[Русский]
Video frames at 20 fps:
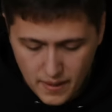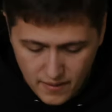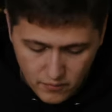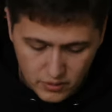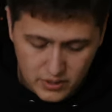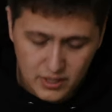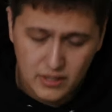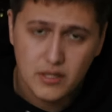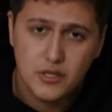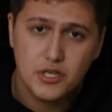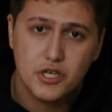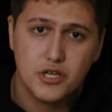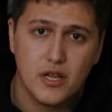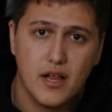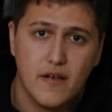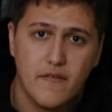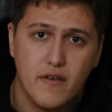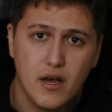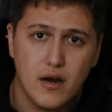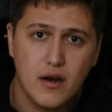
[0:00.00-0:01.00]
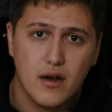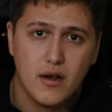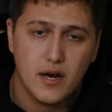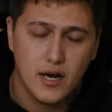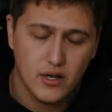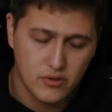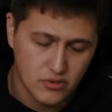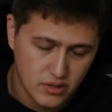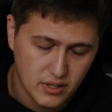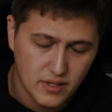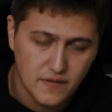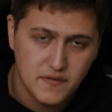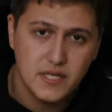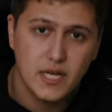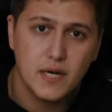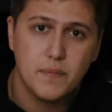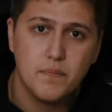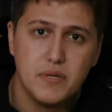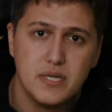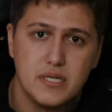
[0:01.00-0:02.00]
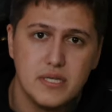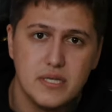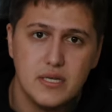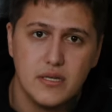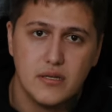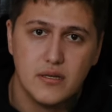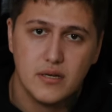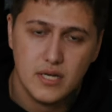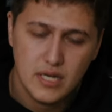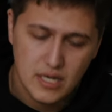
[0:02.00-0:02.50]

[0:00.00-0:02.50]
И вот этот человек, который на всех пиздит,